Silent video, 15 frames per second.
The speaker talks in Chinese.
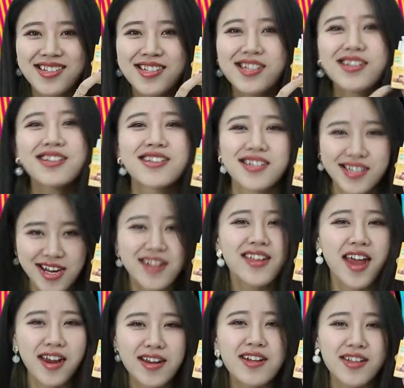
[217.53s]
这个是今天
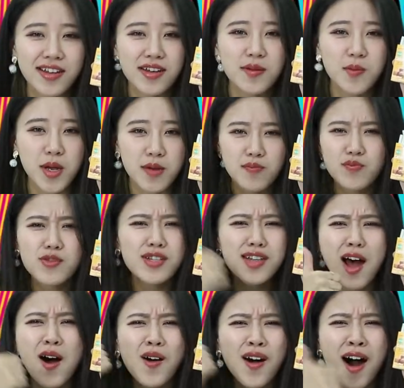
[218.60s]
天一的第一名，
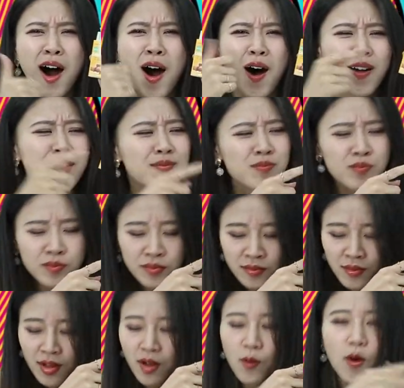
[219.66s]
超好，
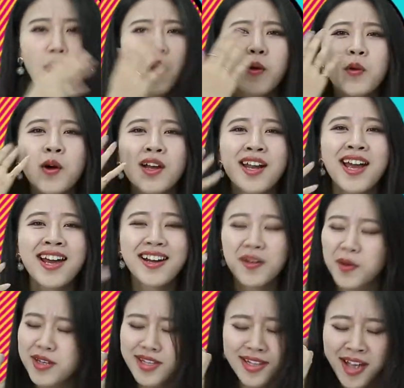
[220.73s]
我要落泪了，
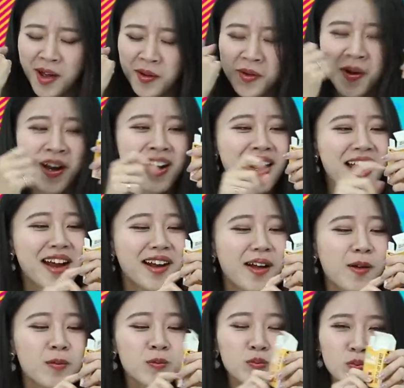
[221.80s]
我真的要落泪
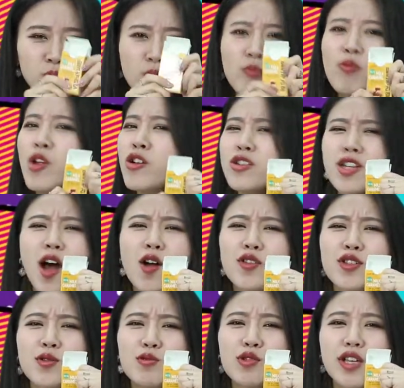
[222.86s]
了，超
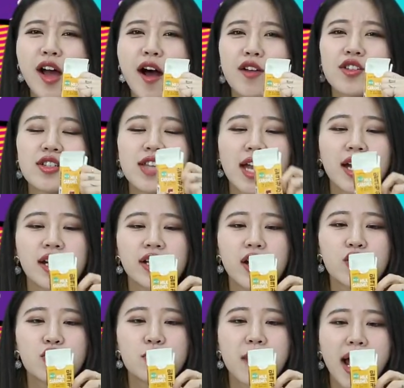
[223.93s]
级无敌好吃，大家一定
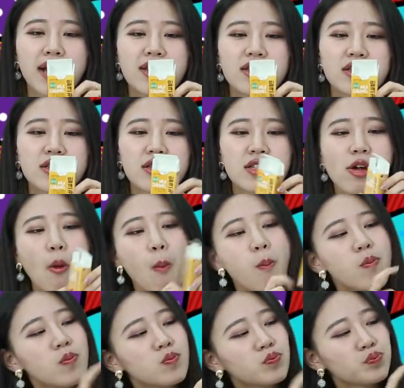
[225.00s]
要去买，这个是
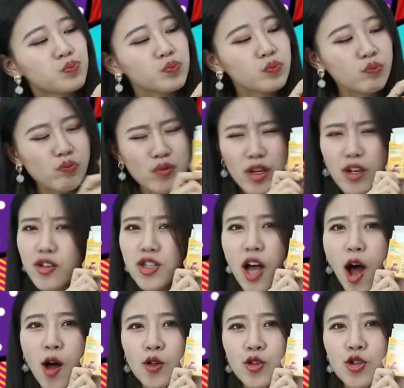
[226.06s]

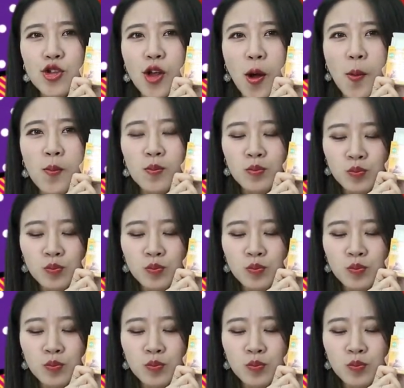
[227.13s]
超好吃的。